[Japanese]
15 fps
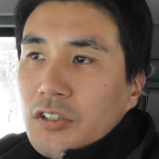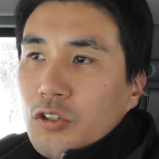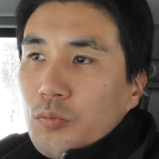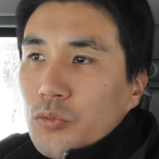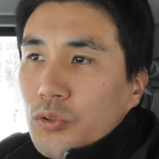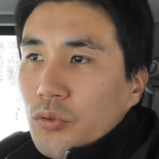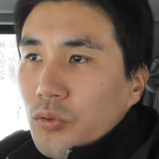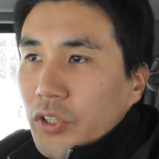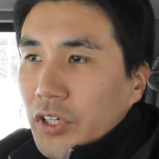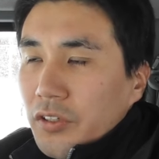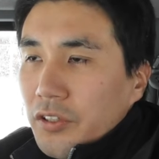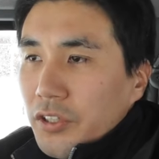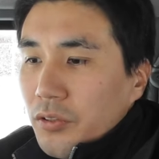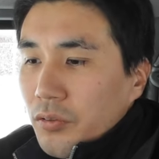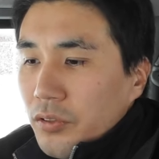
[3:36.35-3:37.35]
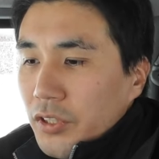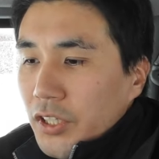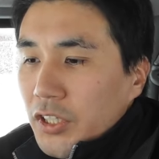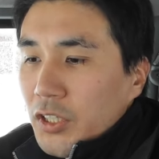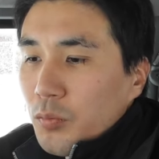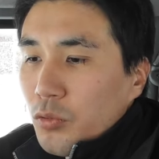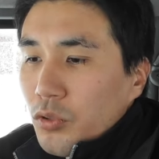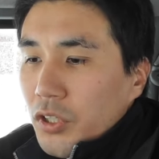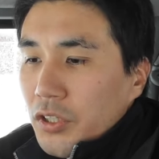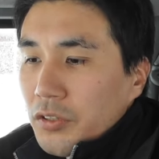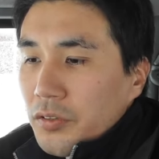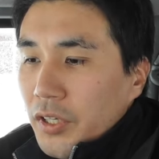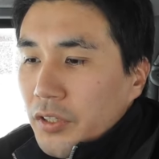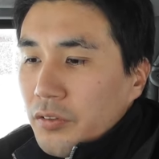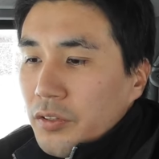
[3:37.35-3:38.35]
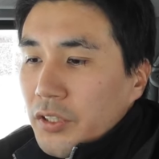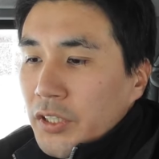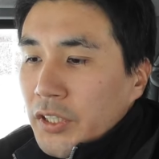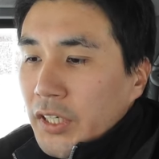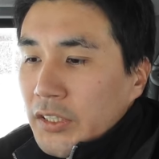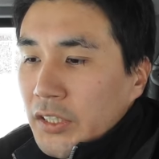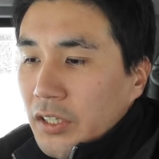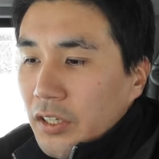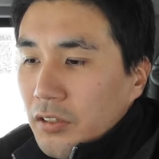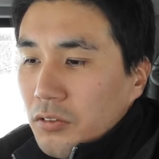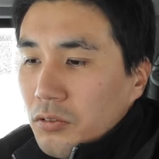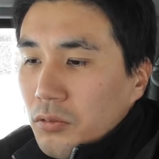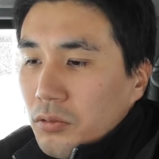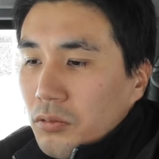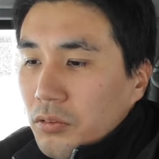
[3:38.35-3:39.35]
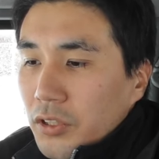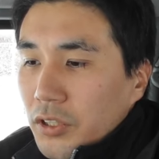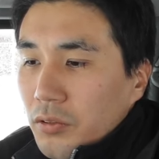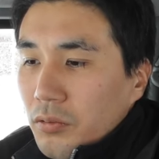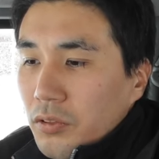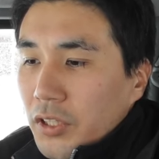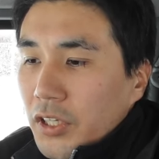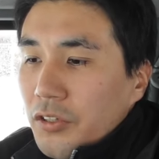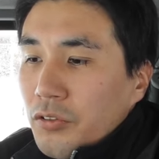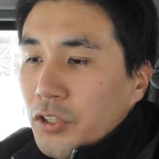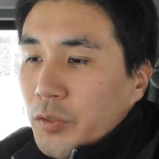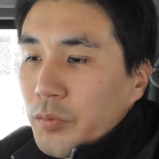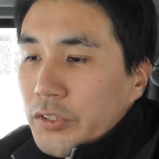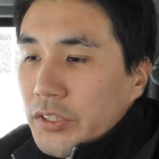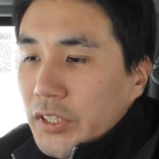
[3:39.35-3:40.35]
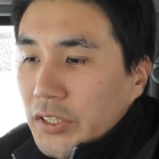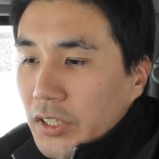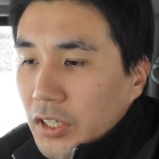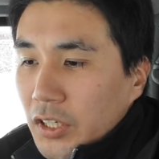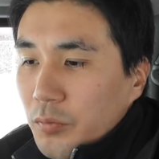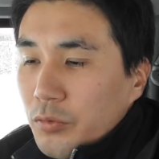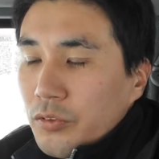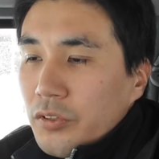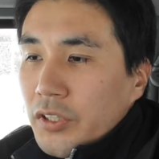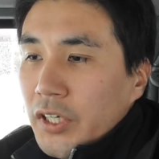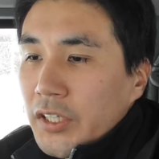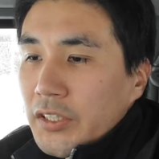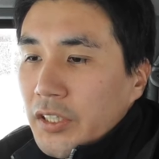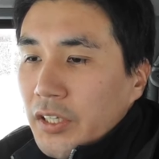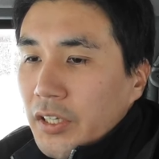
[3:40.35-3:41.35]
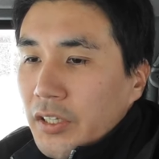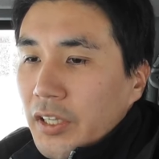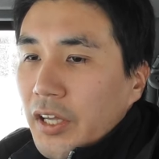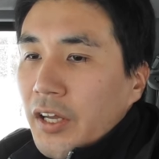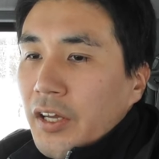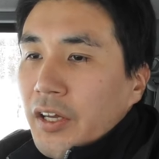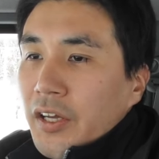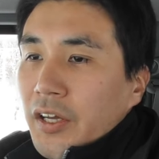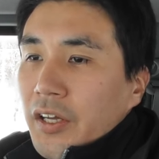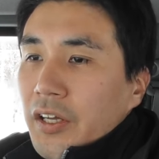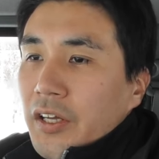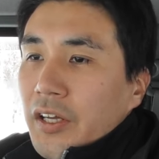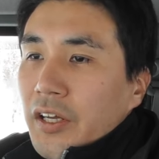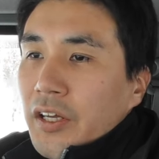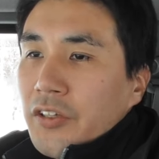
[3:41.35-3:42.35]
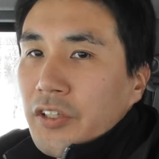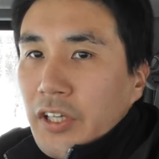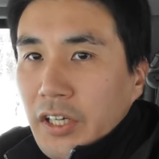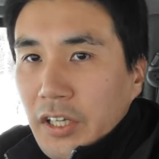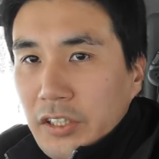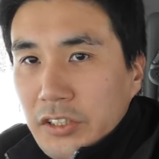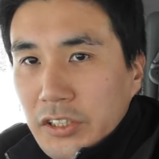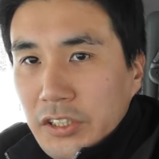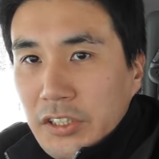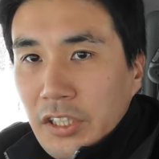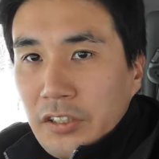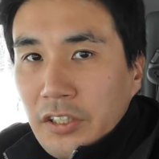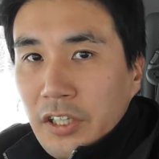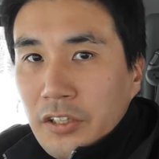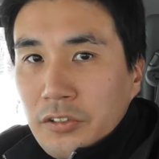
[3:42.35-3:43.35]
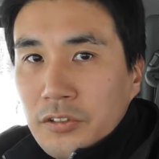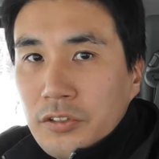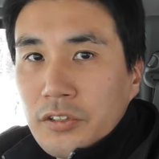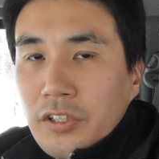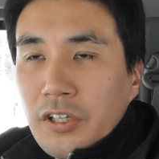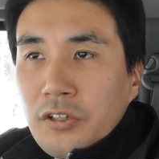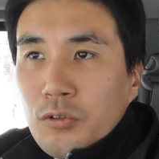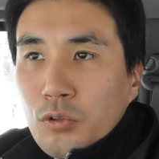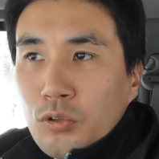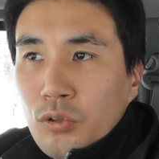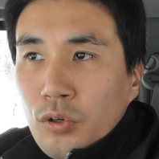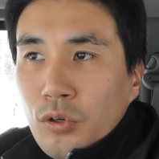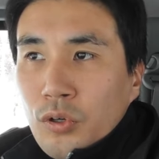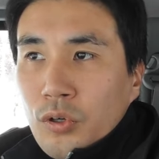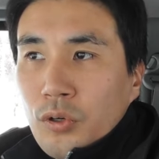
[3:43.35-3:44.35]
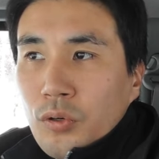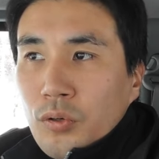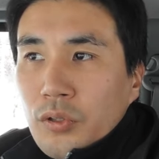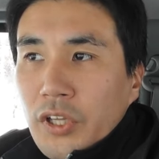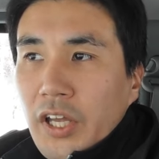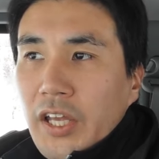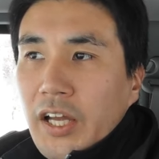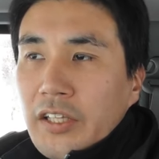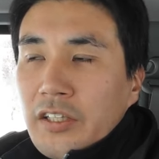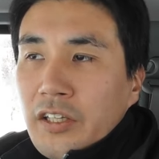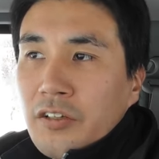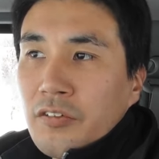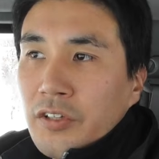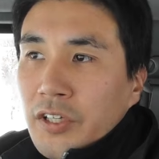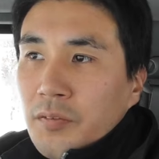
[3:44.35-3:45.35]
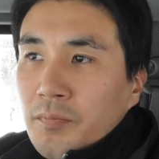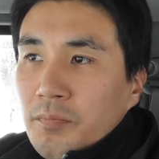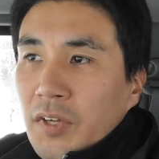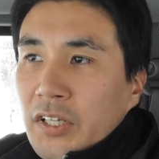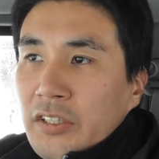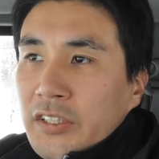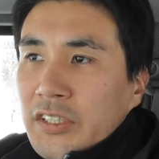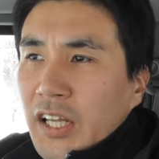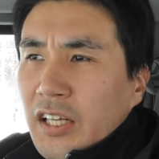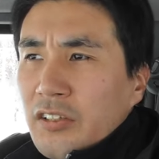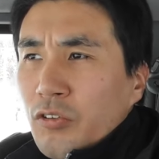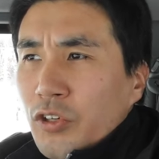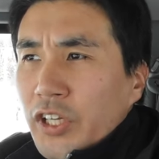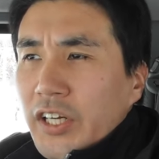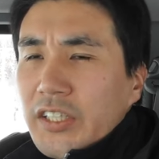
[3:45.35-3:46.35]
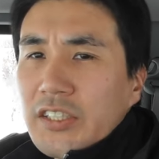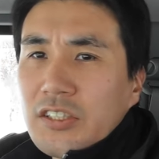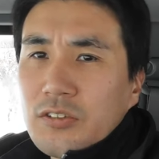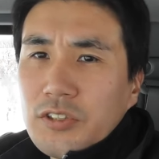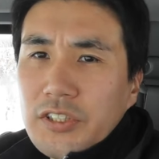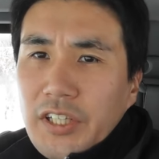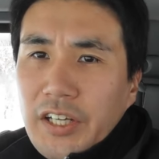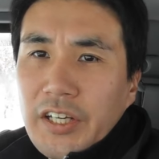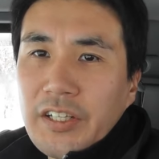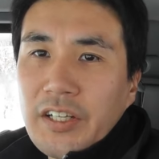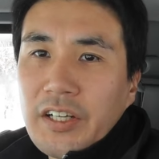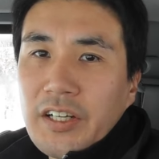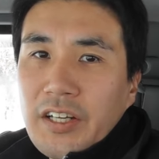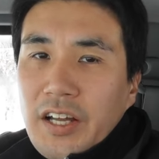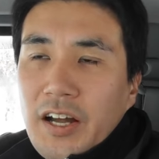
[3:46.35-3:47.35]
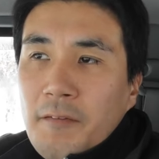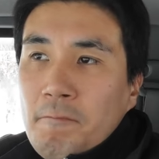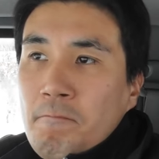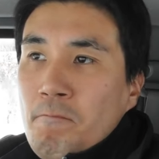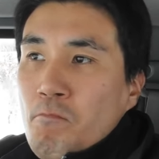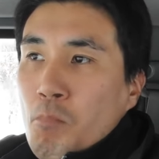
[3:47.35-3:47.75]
その無農薬によって生き物が増える生かされることによって有機物がさらに分解されて、えー、豊かな土になっていくっていうことでやってるのね。まあ草鳥がすごい大変だから